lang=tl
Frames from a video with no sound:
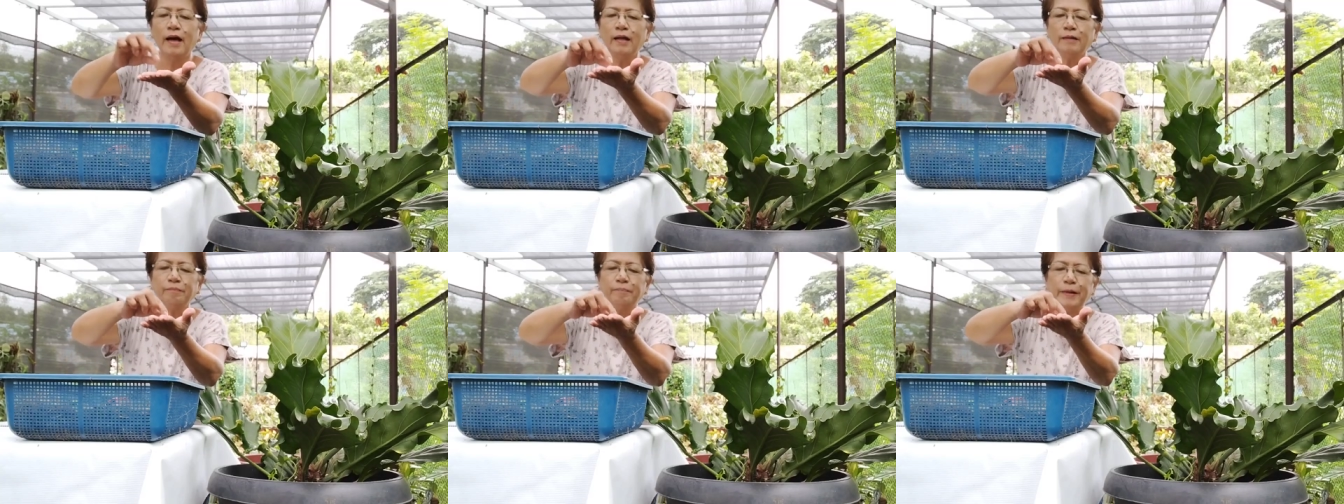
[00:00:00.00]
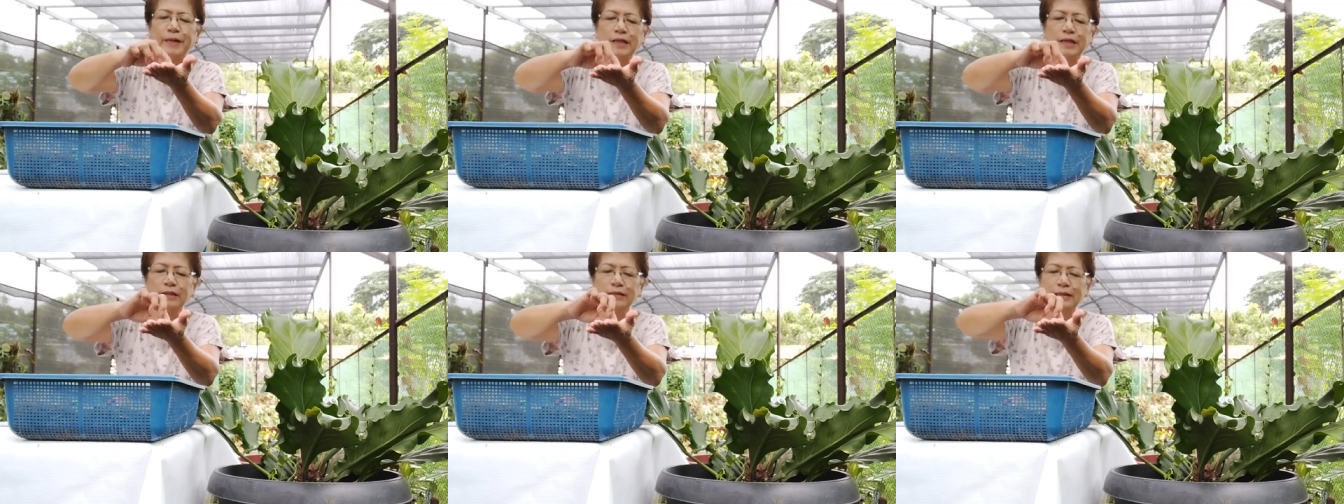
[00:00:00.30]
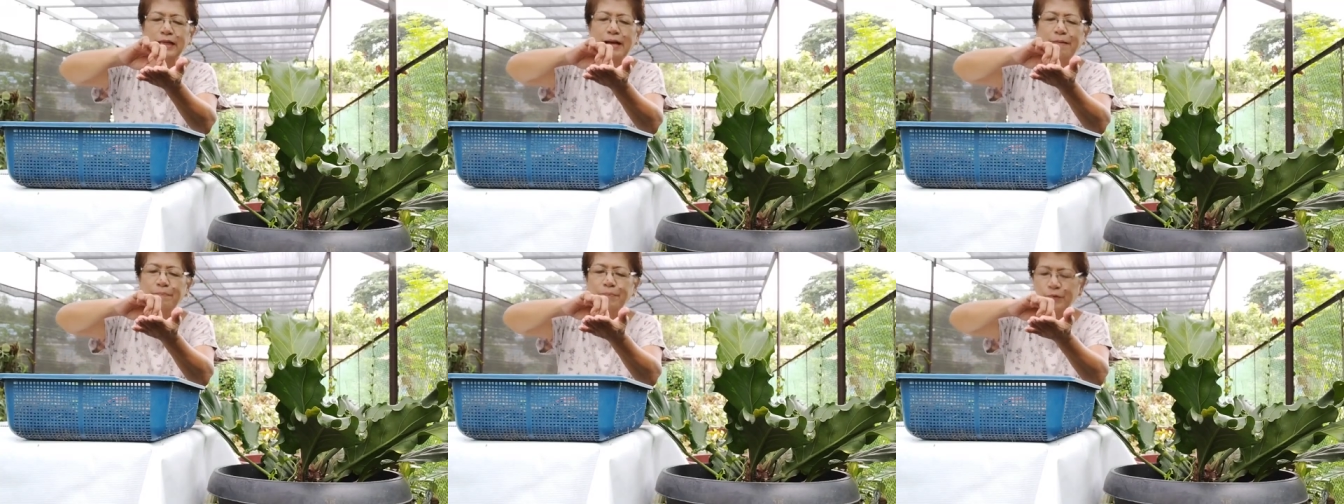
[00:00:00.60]
At
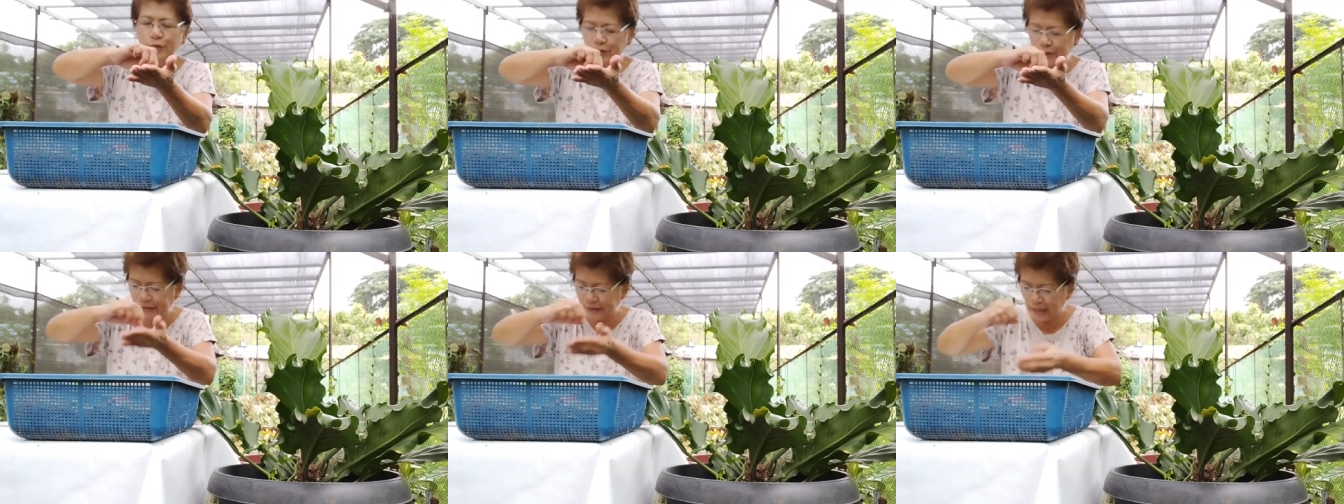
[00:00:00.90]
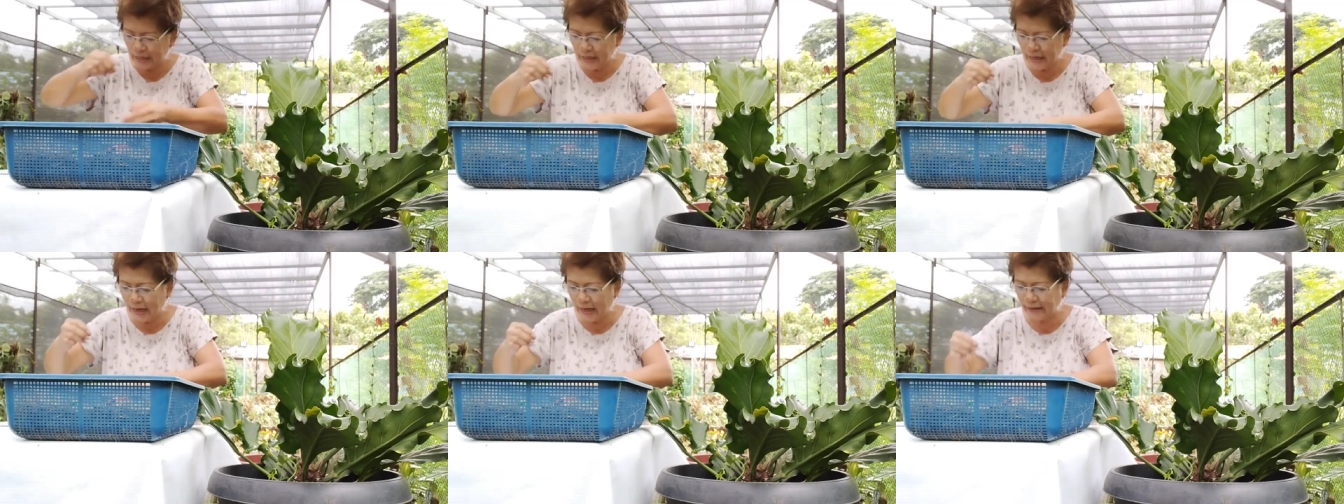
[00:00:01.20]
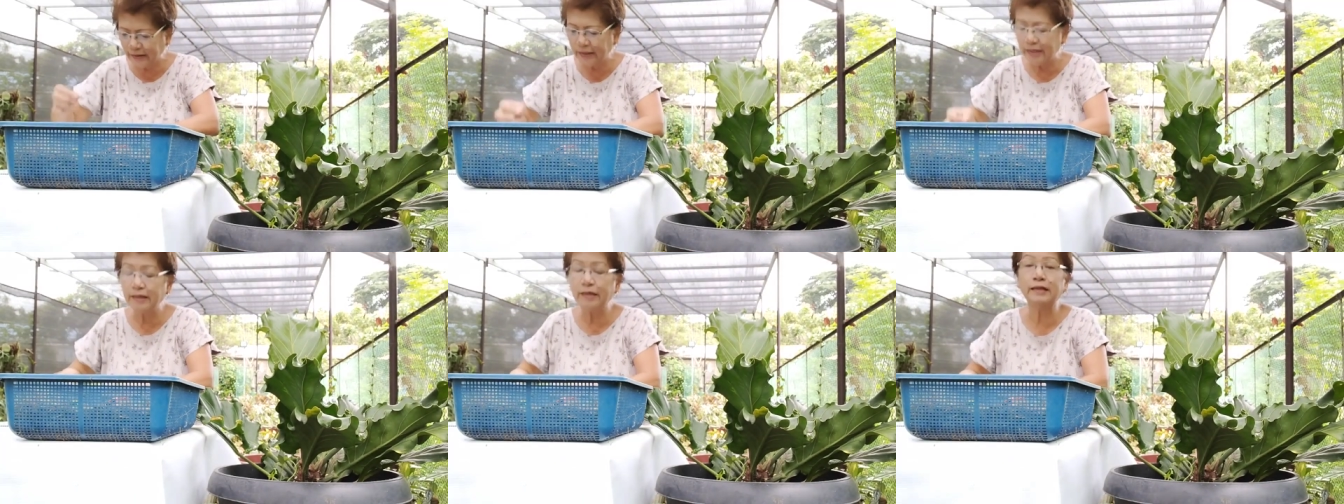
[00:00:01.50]
pagkatapos ay
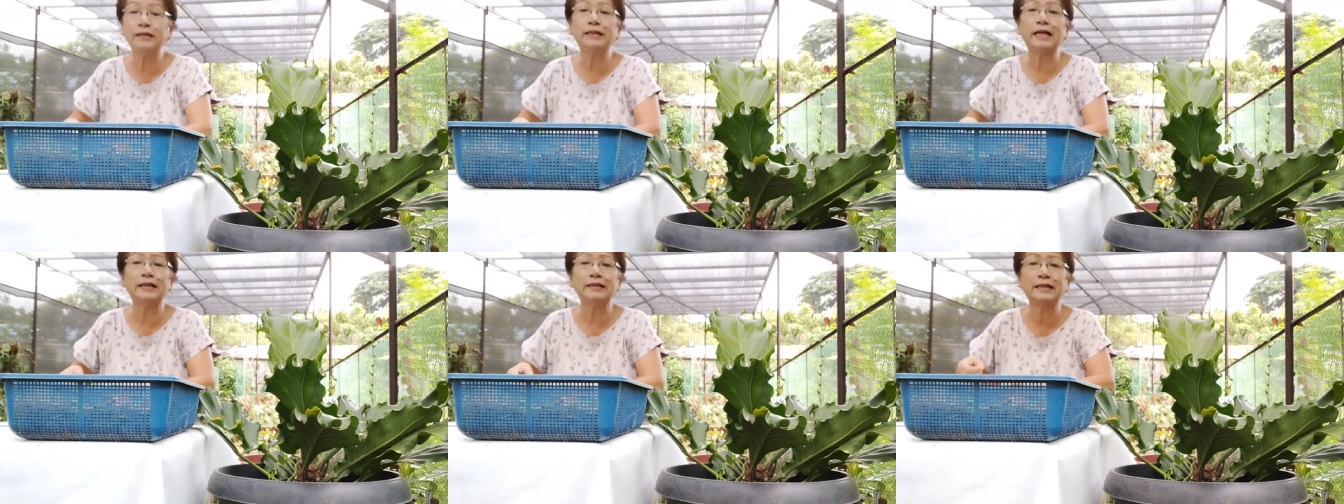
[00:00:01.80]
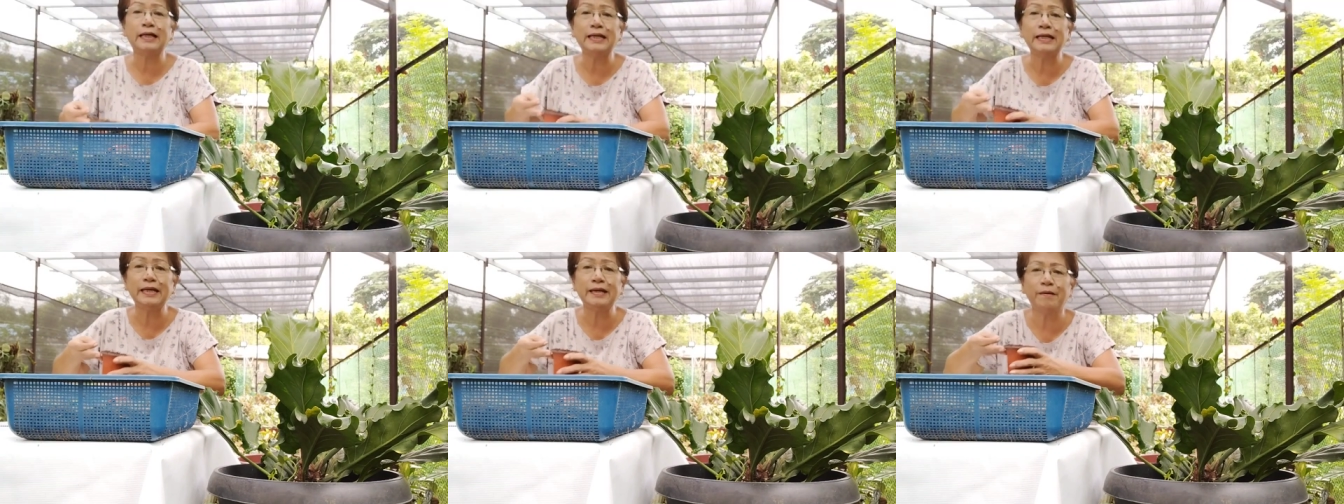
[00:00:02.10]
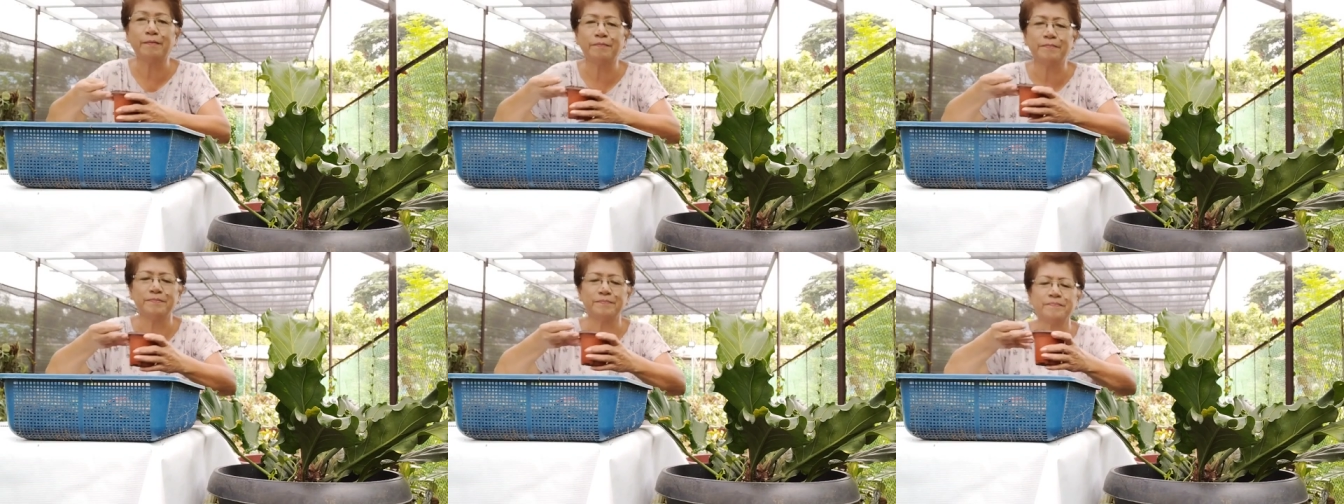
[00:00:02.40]
ating
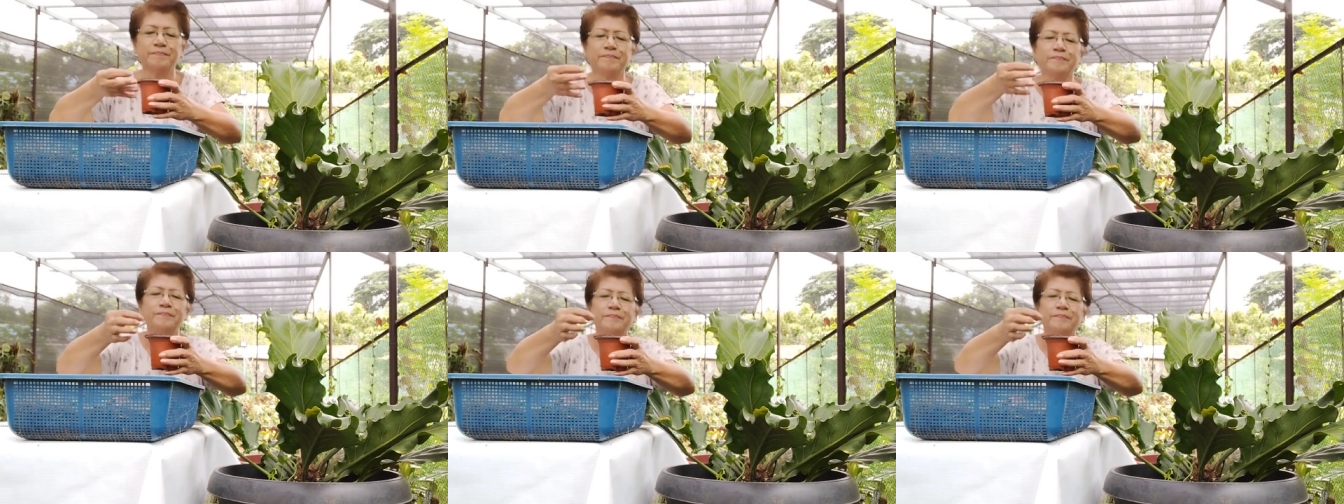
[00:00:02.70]
itatanim.